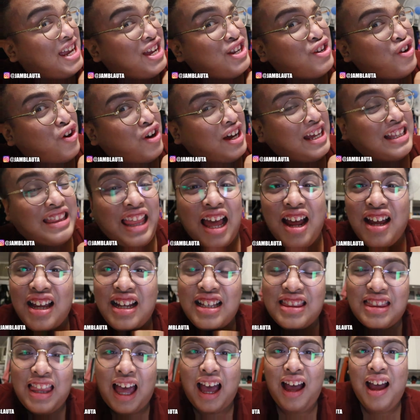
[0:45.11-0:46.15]
Ayun no,
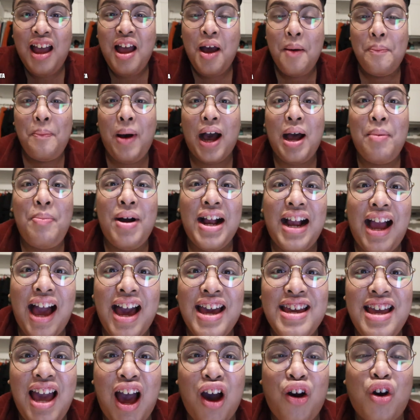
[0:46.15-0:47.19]
kitang-kita. Baka
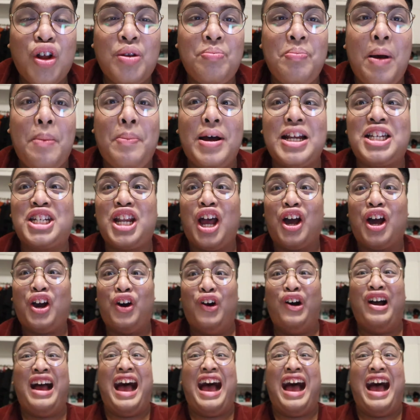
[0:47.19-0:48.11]
bagaya ako at babasya ko.